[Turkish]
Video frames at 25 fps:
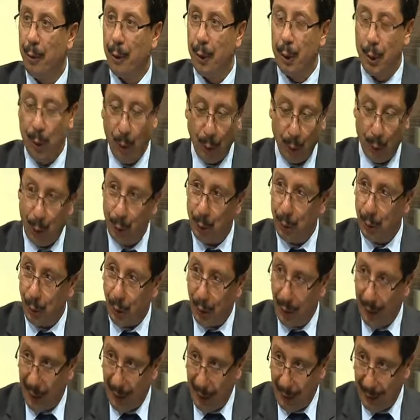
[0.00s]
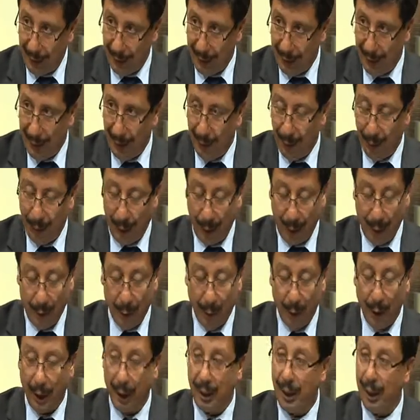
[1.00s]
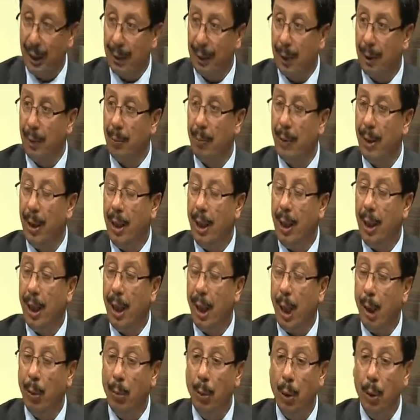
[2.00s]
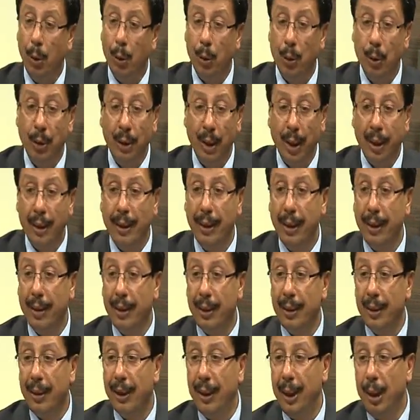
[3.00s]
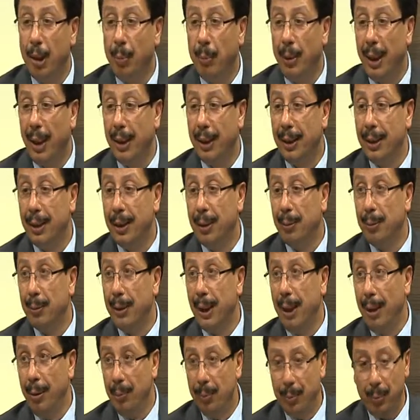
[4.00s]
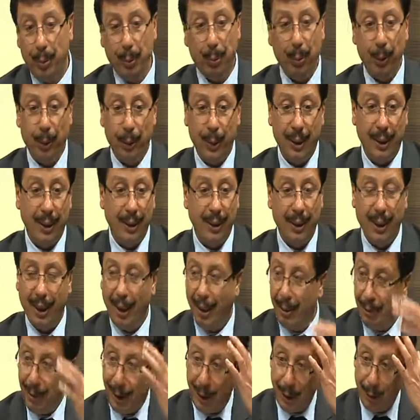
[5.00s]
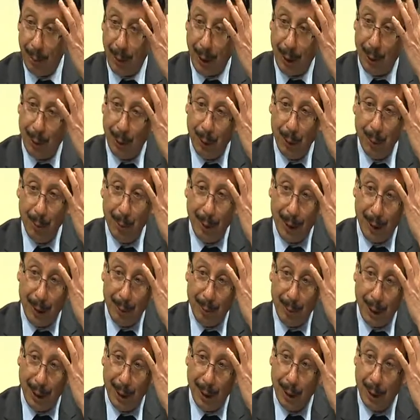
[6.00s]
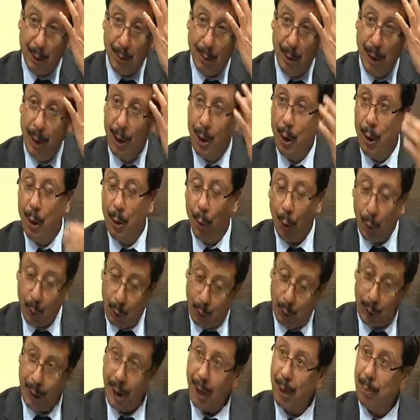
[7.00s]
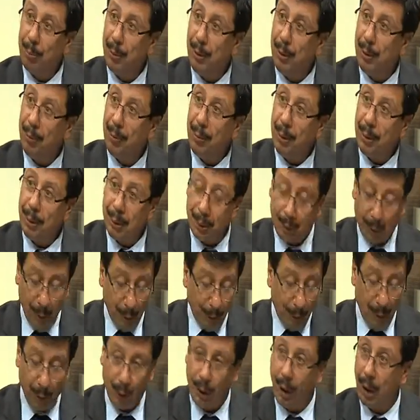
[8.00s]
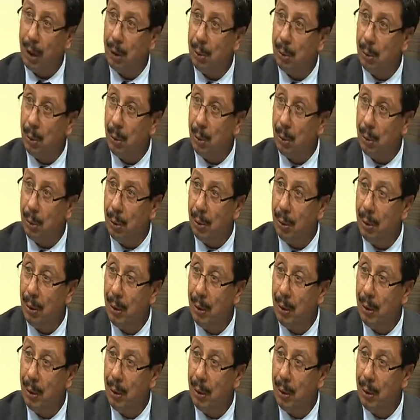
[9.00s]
Soğutucu olarak şey olarak ona kattım. Ama onun anlattıklarına baktığımda bir projesi daha vardı. Bakın onu bile şimdi anlatayım. O kadar bilmiş, o kadar dolu.